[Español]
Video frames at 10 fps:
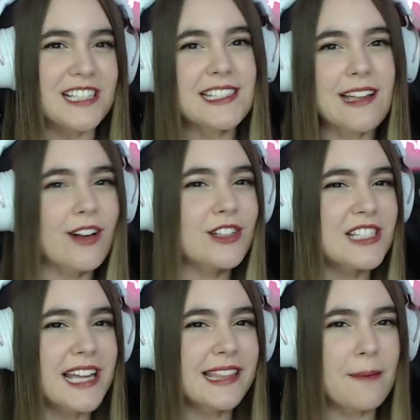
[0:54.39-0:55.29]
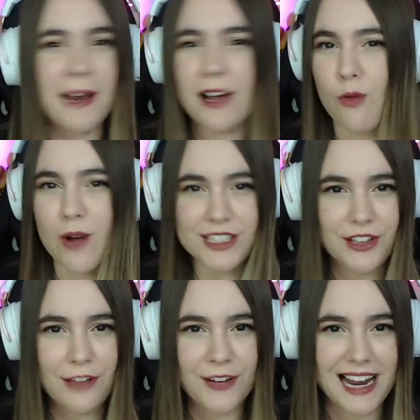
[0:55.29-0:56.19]
sábado siguiente para
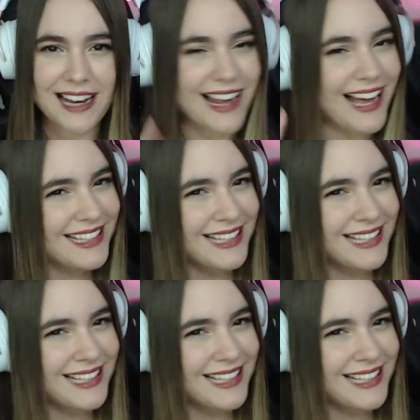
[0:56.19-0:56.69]
cuartos de final. Hasta la